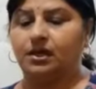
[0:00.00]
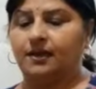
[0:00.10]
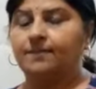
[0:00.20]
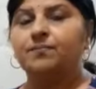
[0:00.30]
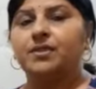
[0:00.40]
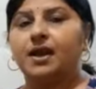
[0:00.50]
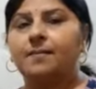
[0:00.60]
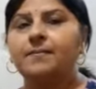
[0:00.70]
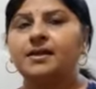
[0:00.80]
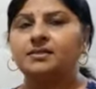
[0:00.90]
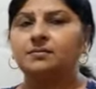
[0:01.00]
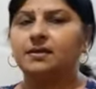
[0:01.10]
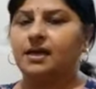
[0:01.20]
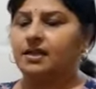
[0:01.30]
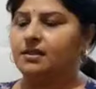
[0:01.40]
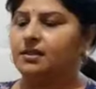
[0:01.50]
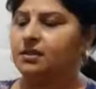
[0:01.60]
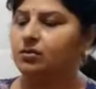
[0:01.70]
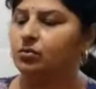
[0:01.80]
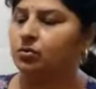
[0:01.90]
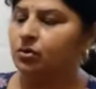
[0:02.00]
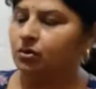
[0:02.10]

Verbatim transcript: डालें अब मैं इसमें डाल देती हूँ